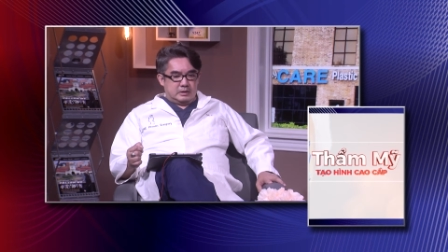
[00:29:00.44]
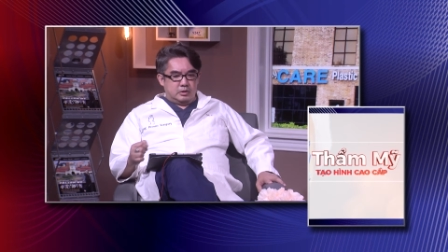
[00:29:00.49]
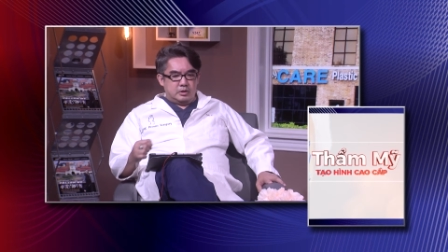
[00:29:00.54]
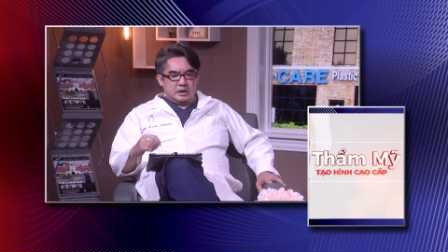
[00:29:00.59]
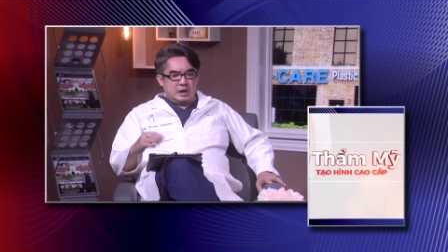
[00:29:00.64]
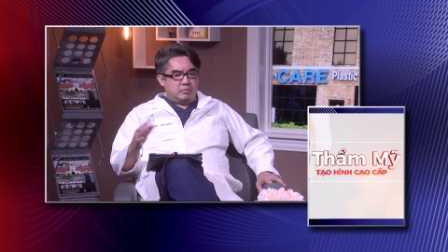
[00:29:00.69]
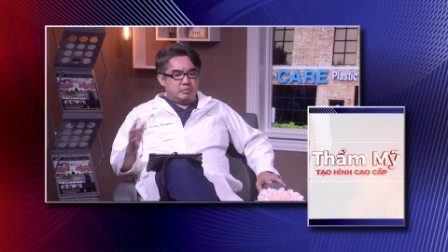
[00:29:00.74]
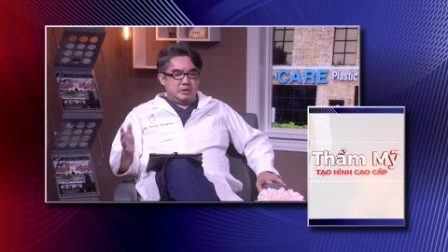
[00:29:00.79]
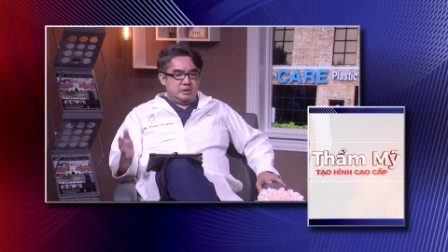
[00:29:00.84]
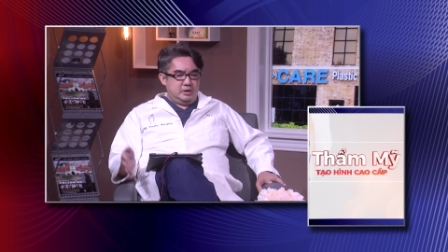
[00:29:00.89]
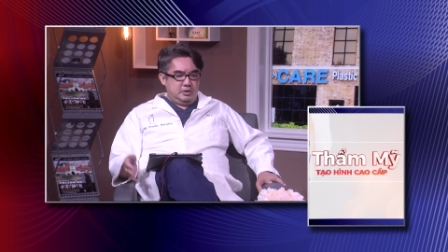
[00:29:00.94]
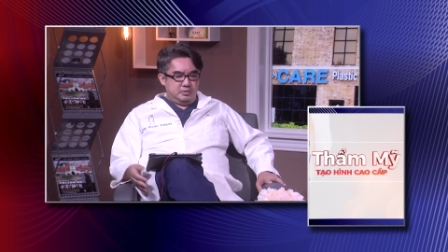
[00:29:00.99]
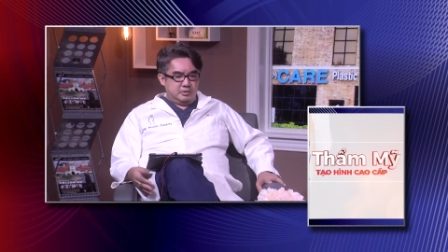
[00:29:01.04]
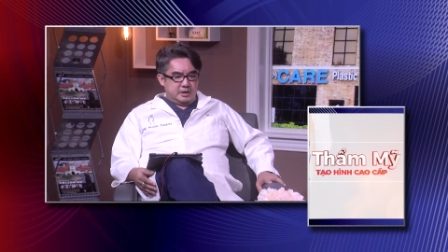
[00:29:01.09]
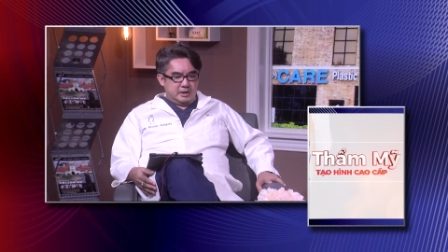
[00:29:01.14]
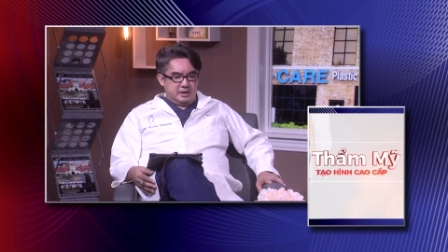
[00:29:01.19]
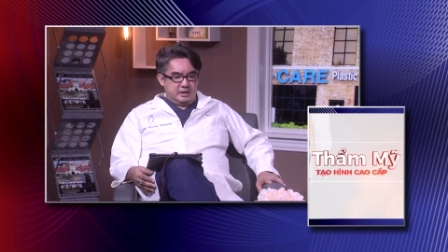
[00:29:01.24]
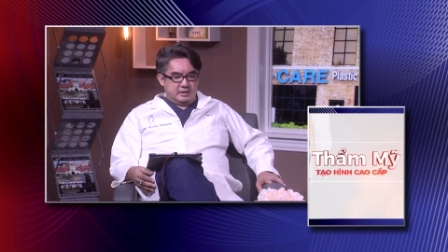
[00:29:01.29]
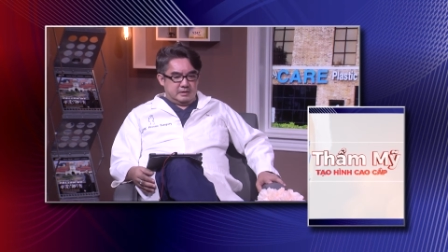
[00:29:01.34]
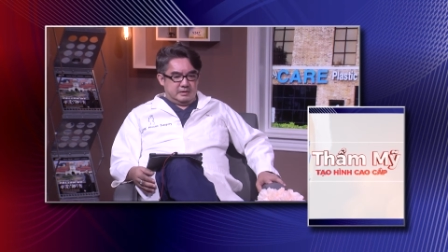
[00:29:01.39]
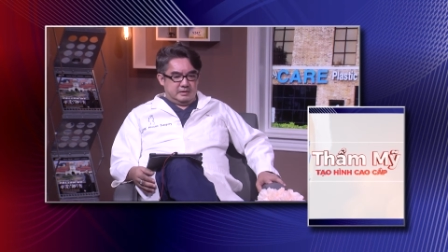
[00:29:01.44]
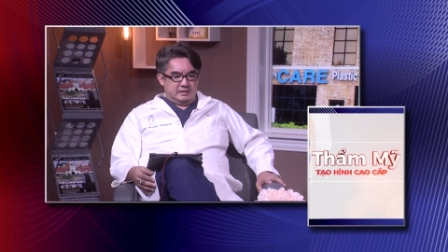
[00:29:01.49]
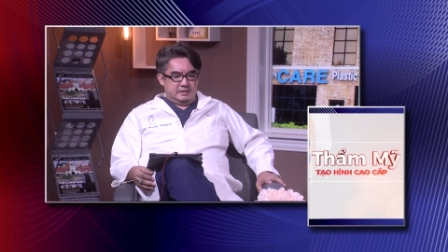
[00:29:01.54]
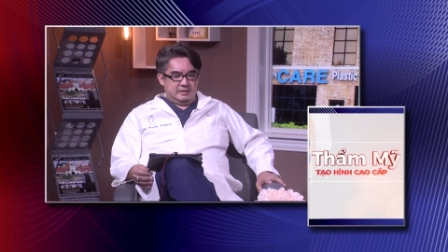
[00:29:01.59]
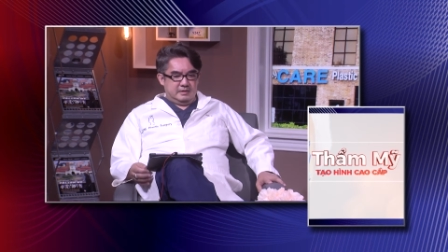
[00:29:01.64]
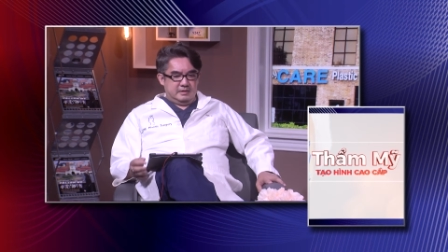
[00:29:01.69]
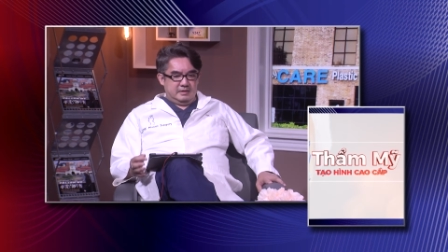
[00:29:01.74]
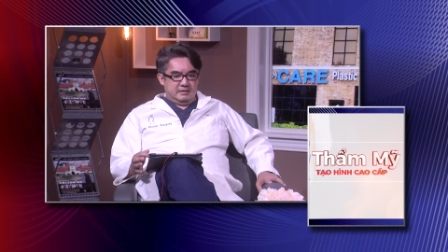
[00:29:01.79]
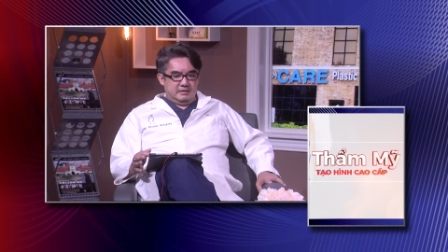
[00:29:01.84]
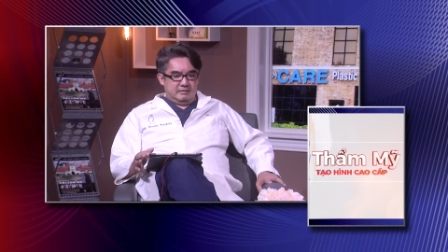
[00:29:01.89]
không có nhiều tiền
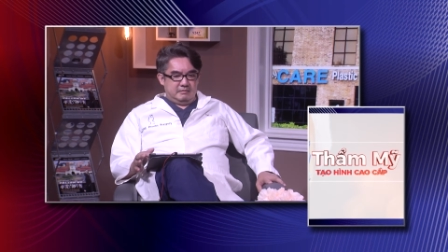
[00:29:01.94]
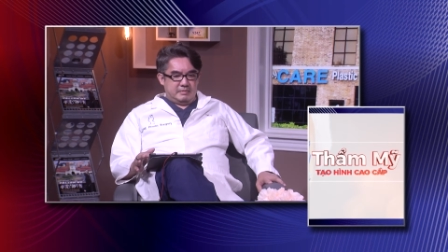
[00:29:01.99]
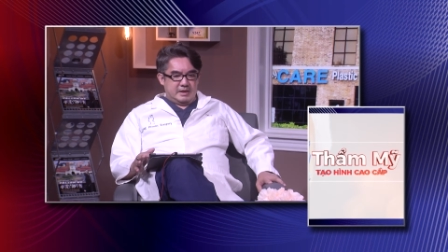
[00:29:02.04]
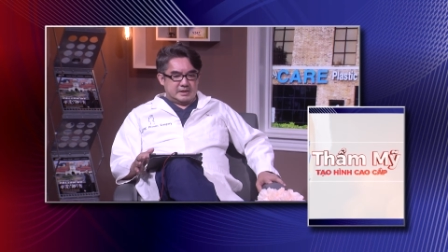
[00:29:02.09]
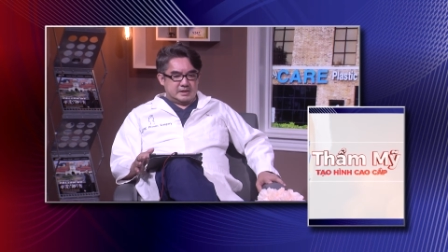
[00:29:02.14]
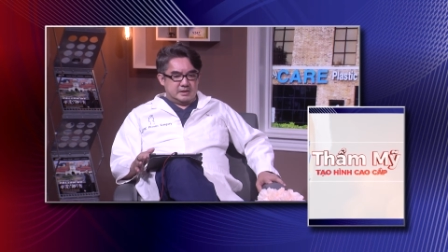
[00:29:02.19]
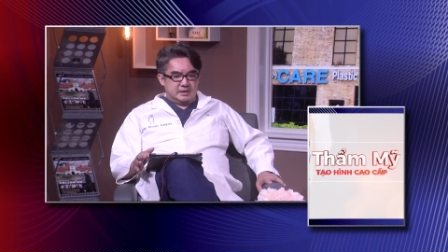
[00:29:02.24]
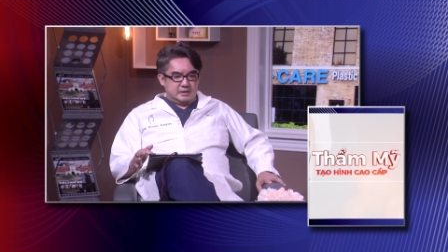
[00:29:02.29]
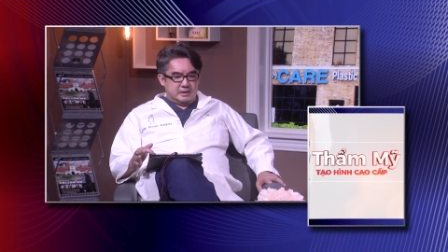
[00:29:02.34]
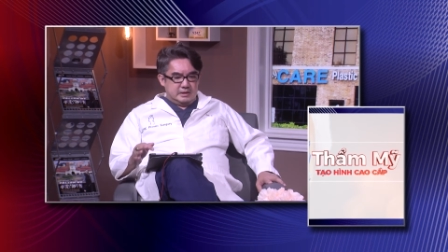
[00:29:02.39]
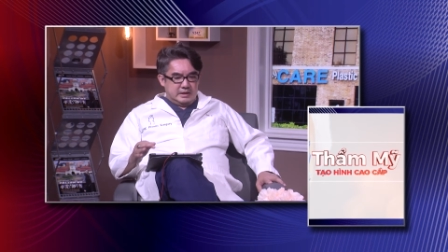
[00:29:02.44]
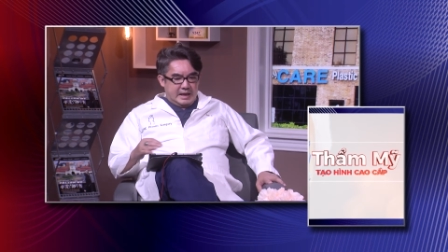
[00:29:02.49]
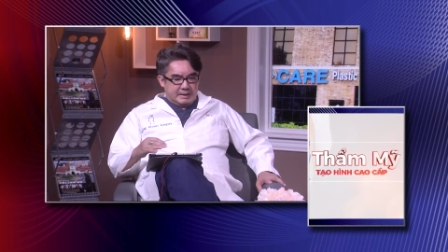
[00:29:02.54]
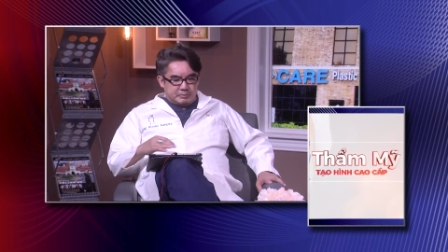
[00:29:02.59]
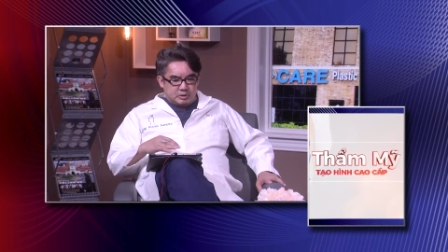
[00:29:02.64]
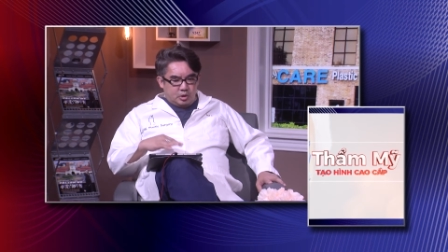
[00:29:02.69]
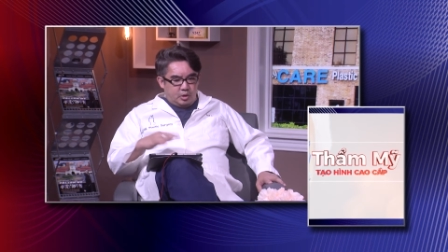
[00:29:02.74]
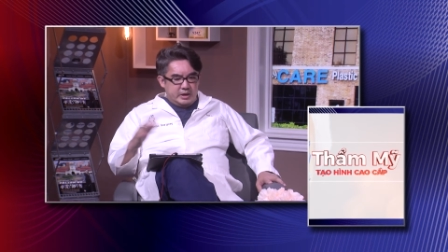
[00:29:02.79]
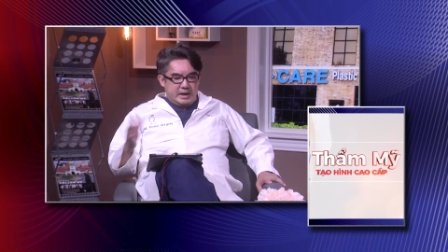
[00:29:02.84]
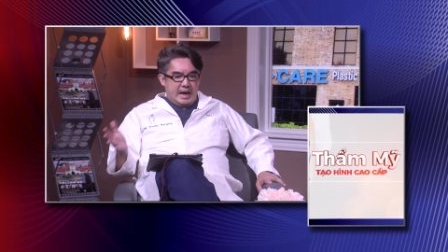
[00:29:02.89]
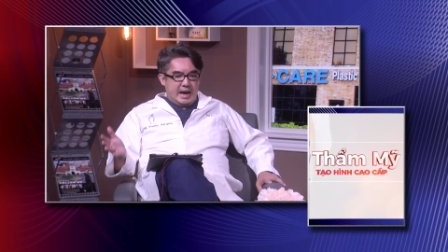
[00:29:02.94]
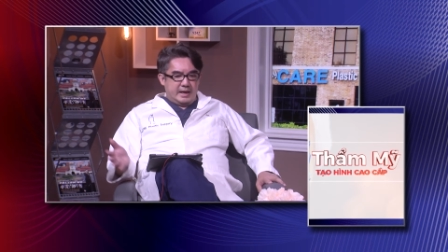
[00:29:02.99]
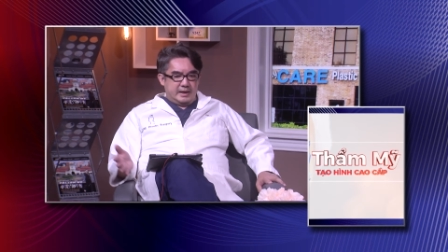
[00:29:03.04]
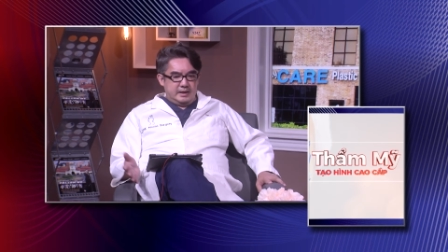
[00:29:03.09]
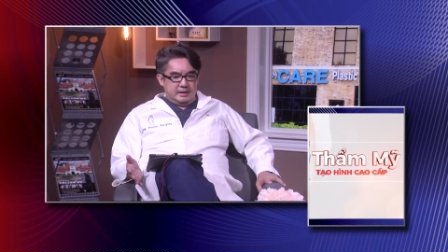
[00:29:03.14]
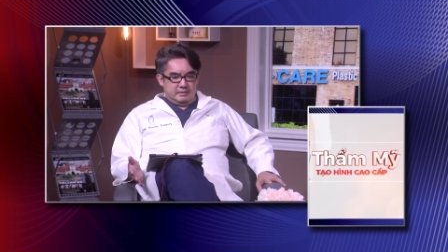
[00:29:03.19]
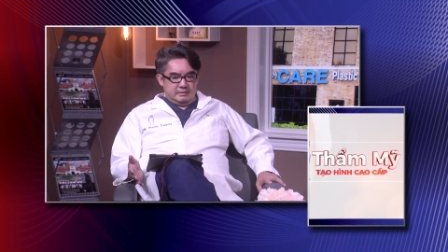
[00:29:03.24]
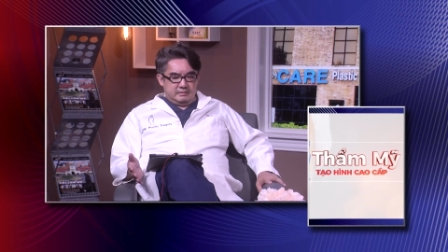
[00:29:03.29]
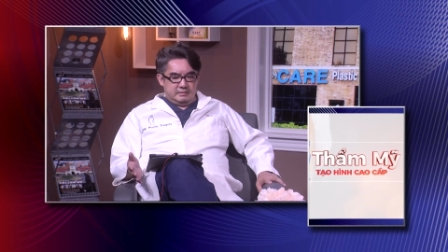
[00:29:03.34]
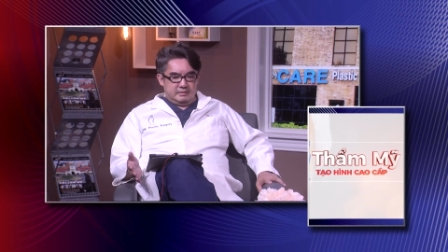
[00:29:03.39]
bác sĩ cứ làm tối đa đi